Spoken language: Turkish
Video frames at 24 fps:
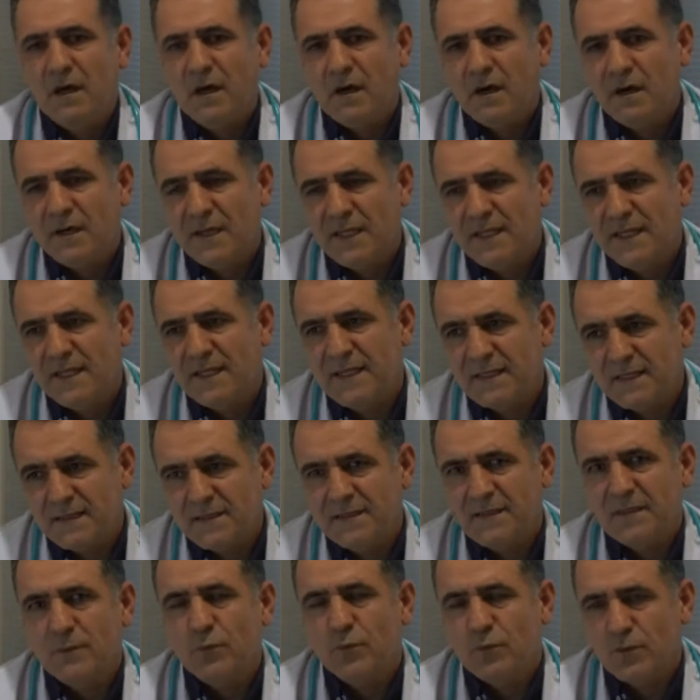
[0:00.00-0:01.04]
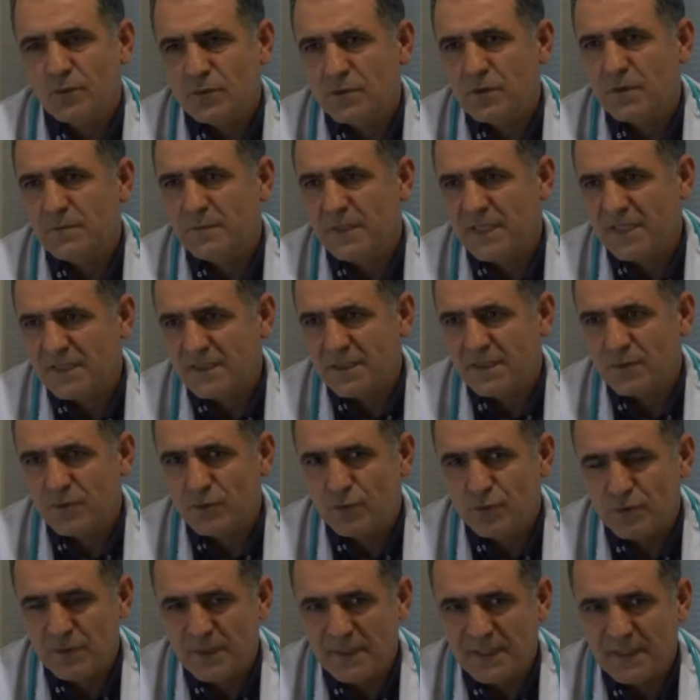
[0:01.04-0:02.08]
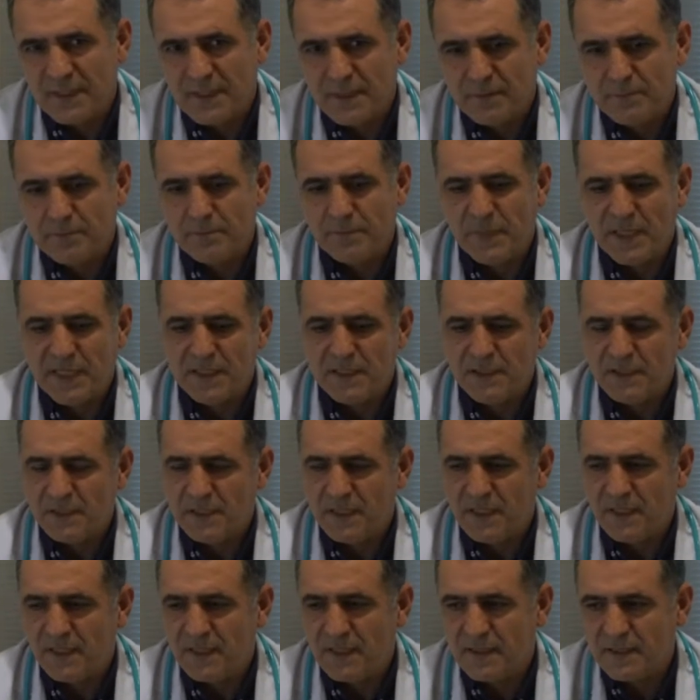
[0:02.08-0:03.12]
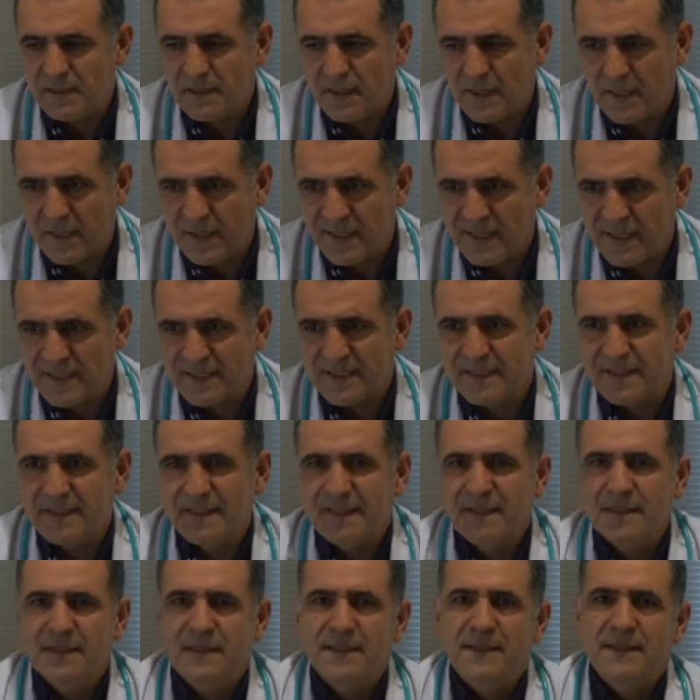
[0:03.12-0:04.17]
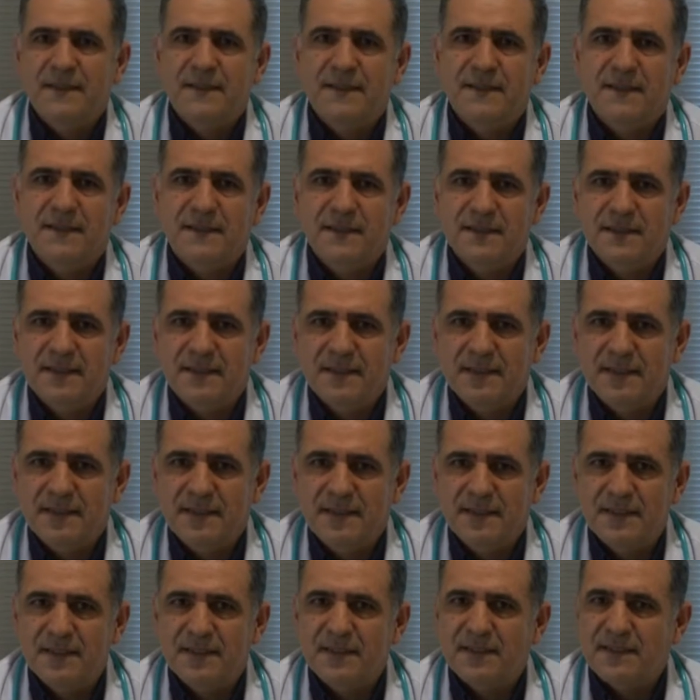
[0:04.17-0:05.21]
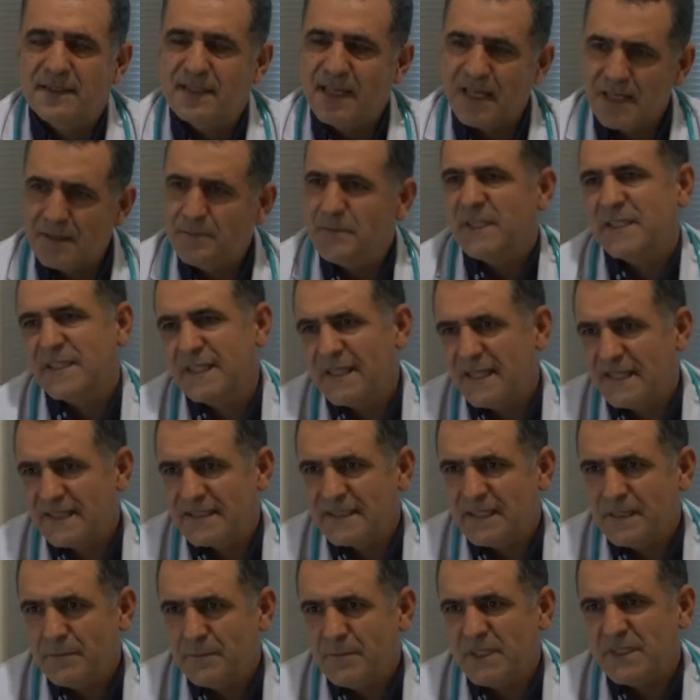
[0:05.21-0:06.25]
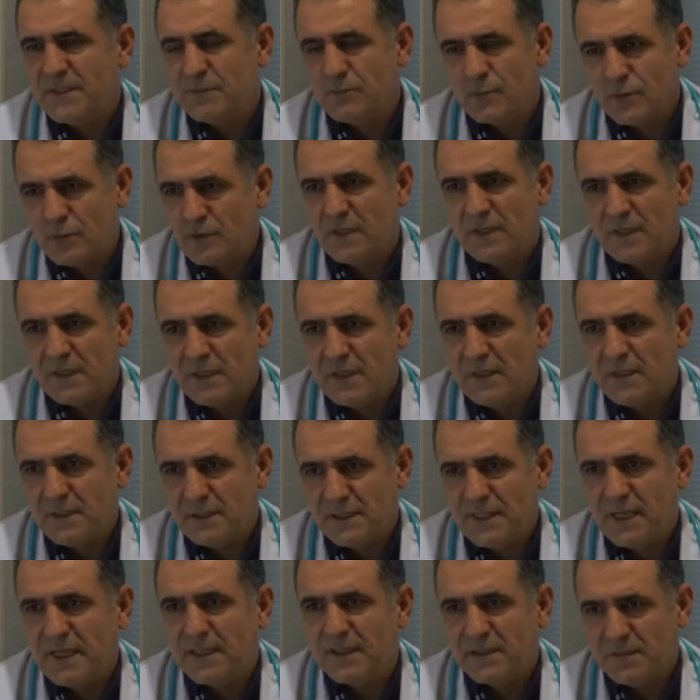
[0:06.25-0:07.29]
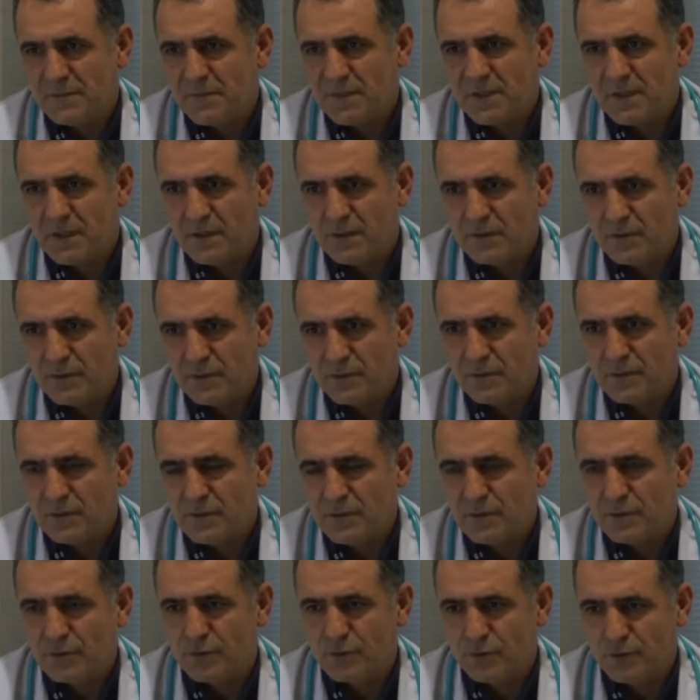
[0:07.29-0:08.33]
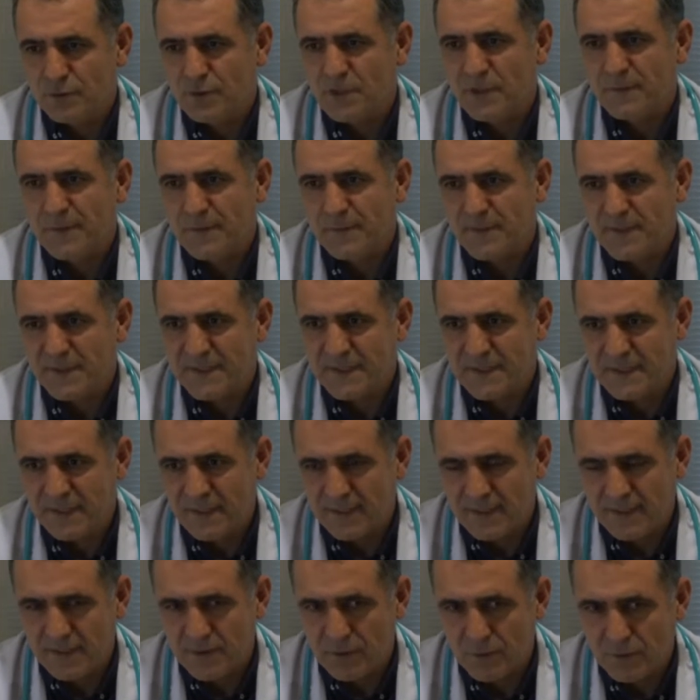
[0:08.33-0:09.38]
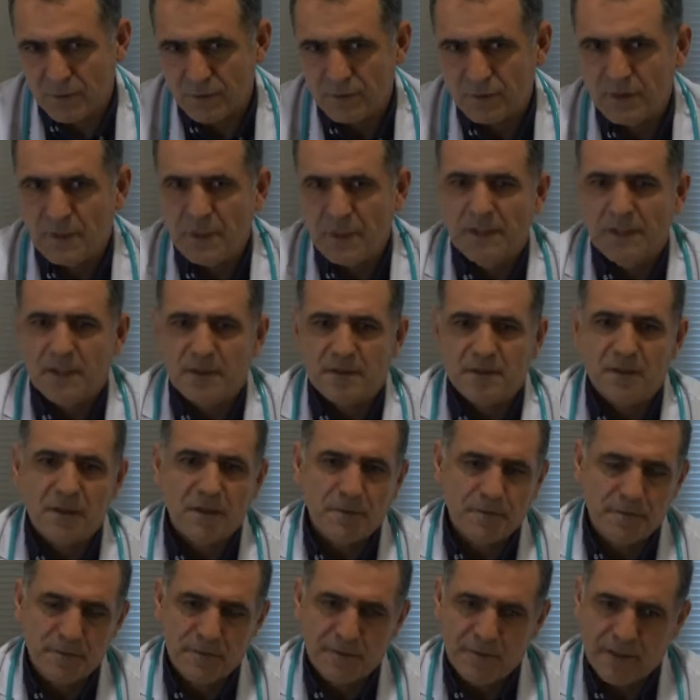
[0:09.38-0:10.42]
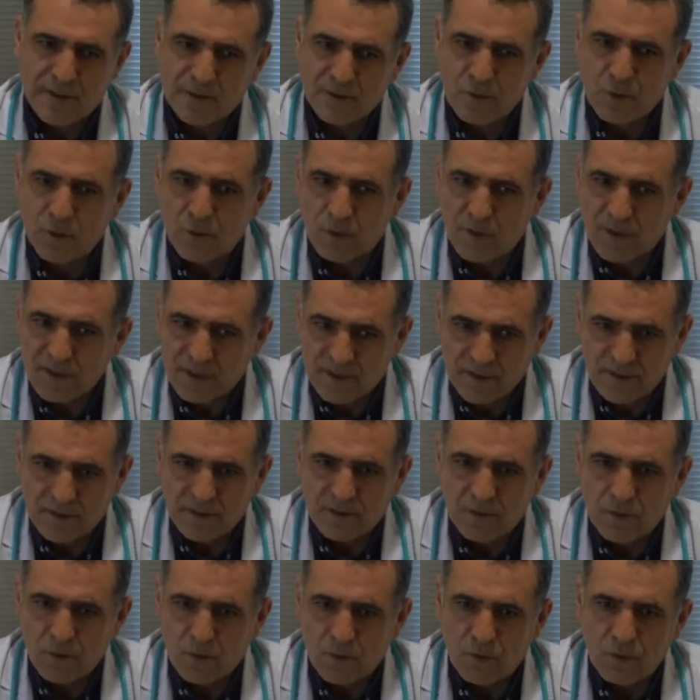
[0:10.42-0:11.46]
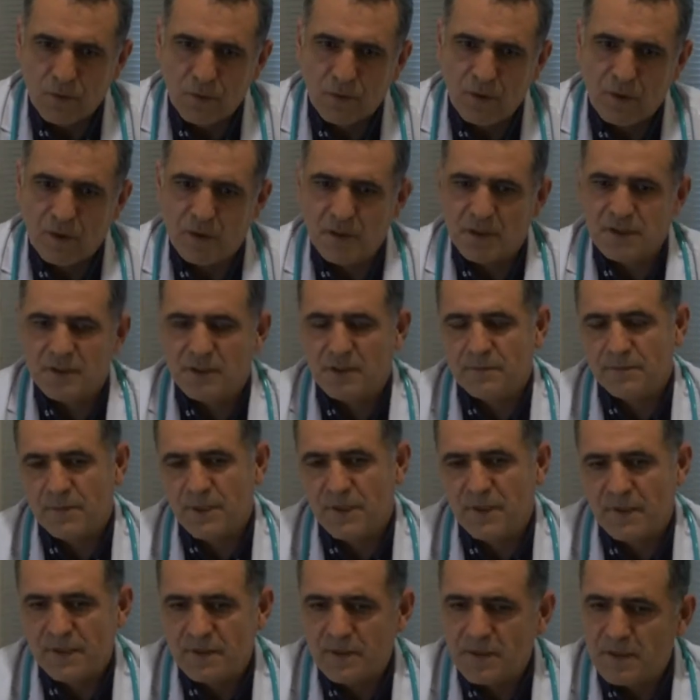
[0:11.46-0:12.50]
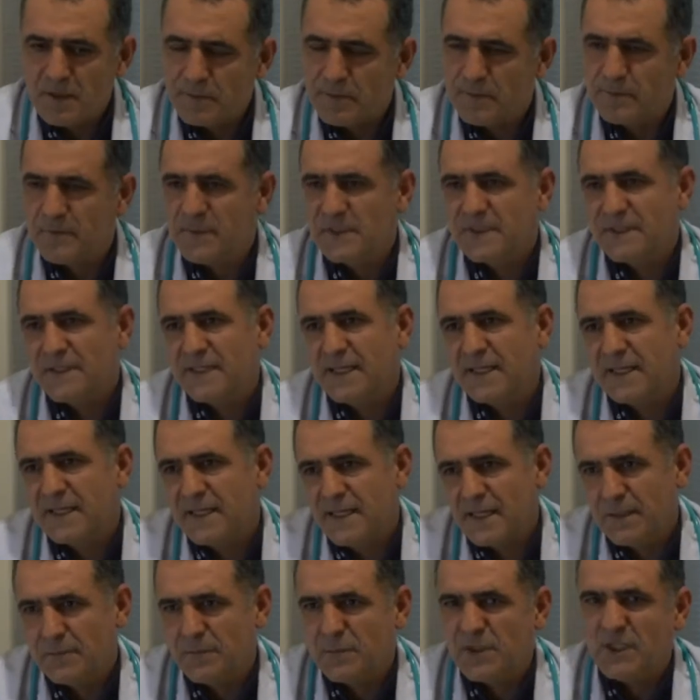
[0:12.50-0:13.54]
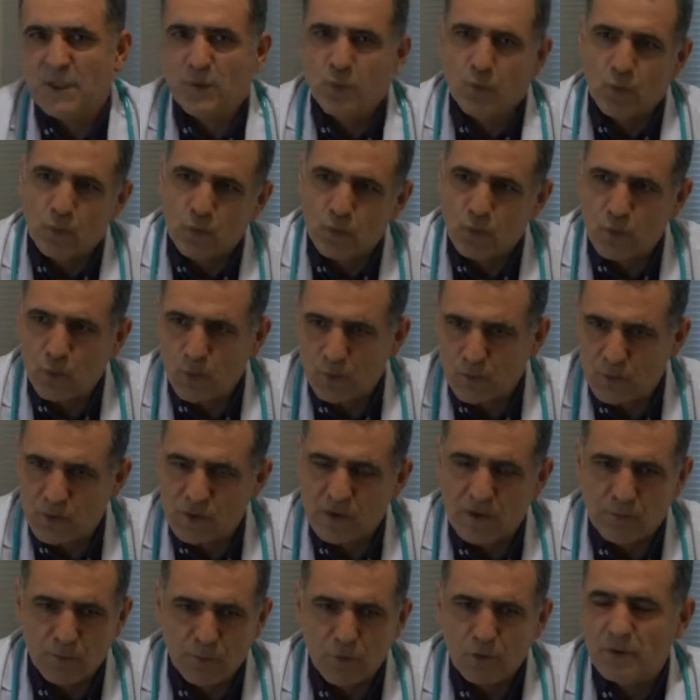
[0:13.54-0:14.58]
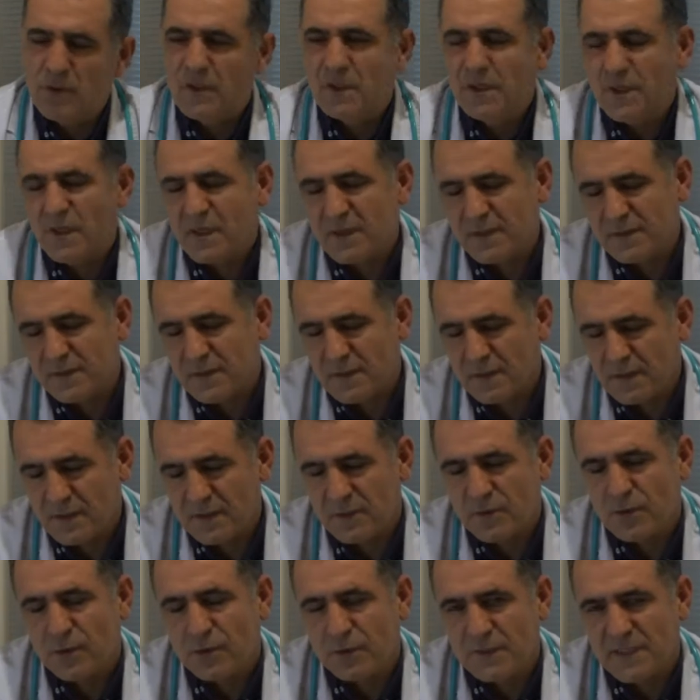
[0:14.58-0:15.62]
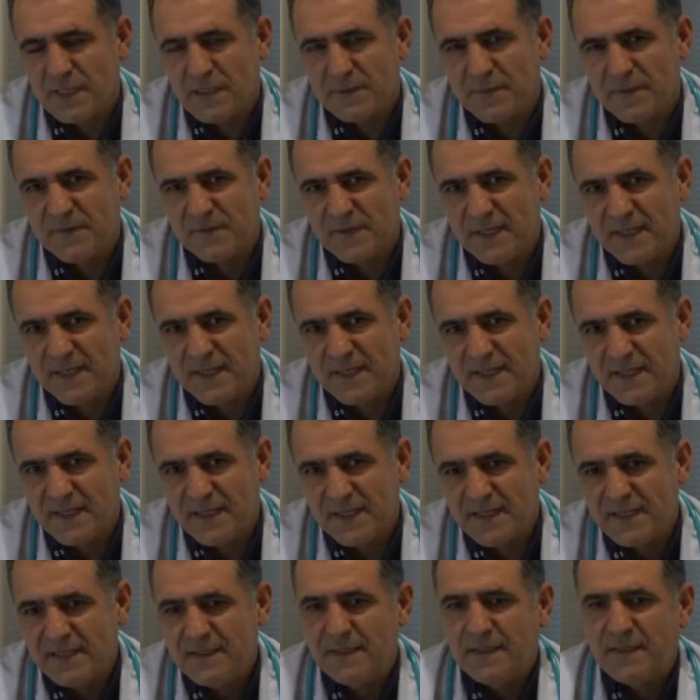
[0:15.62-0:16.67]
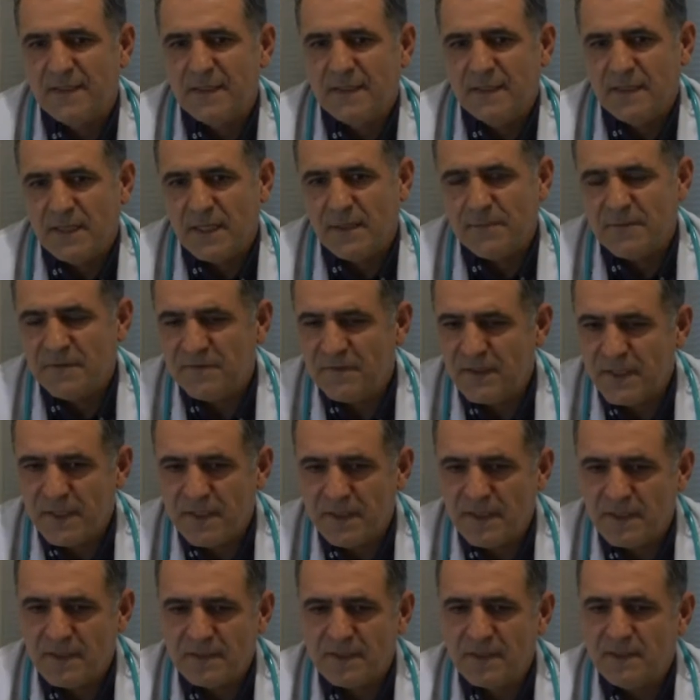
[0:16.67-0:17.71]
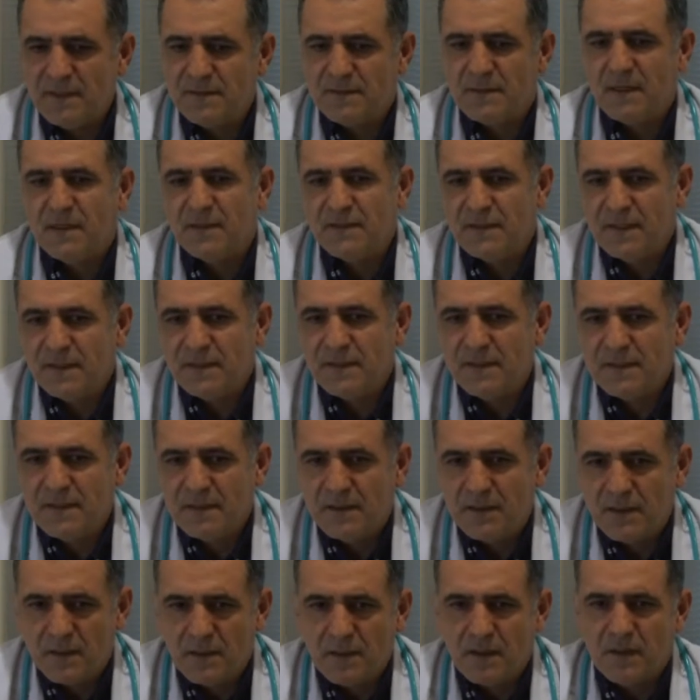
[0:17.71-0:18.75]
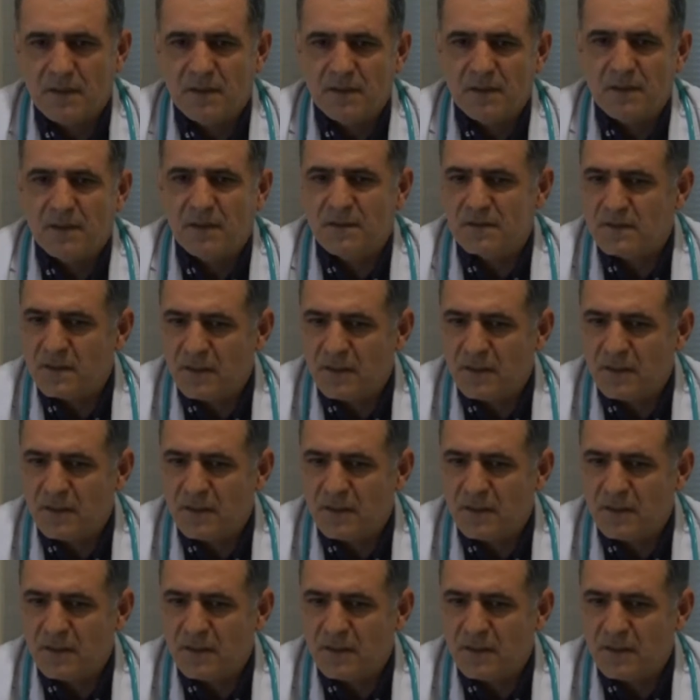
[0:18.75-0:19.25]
ailelerin de unutabileceğini düşünerek belli şeylerde eğer e, gelmedilerse biz mutlaka kendimiz arıyoruz. Şunun yapılması gerekiyor. Takvimlerinde ola ki o aşamalarda yapılması gereken bir şey unutulmuşsa mutlaka hatırlatıyoruz ebeveynlere. Ebeveynlere de zaten akıllarına